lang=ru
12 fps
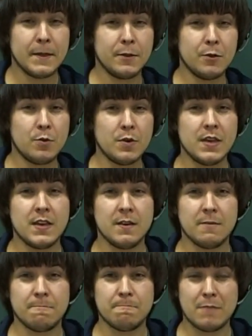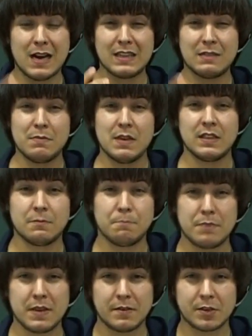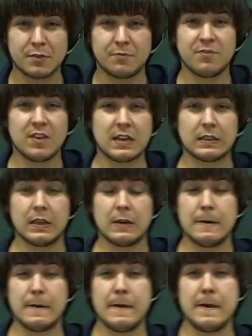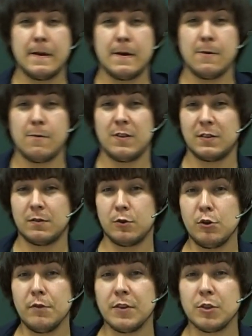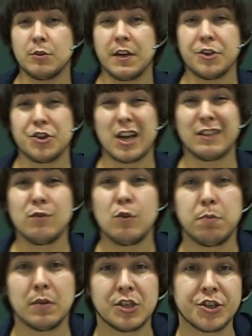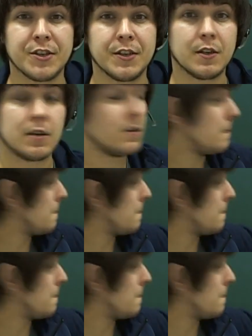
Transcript: Ну и отметим первый же факт, у вас в условии идет речь о двух положениях.